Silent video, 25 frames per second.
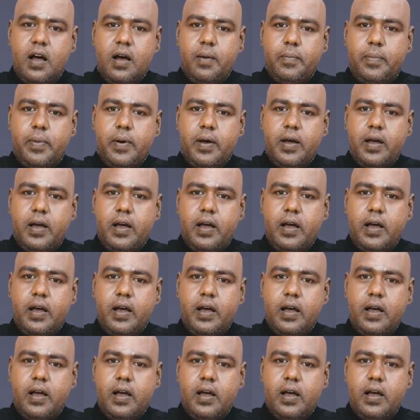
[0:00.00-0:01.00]
அப்போ
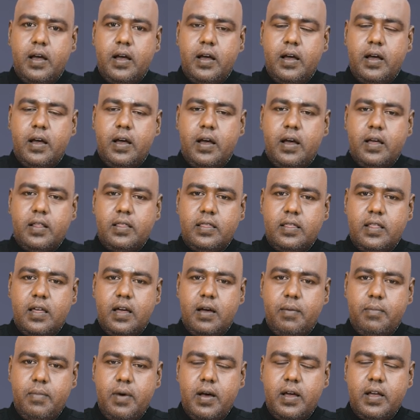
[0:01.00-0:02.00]
அந்த
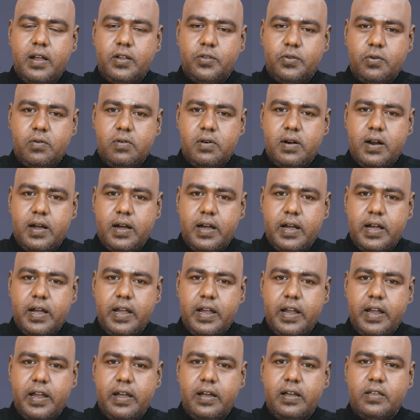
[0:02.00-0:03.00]
அம்மா சொல்கிறாங்க
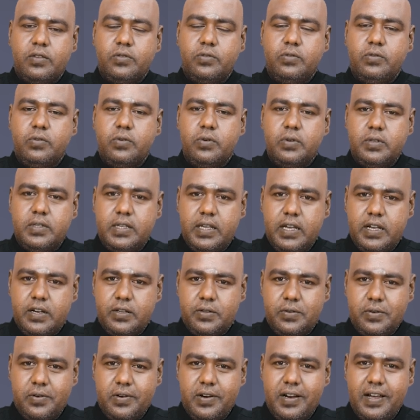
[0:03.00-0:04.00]
இங்கே ஜோசியர்
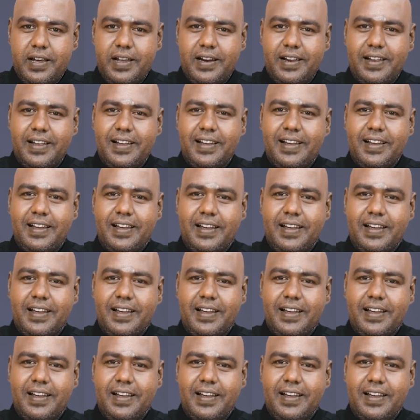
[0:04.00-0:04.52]
சொன்னார்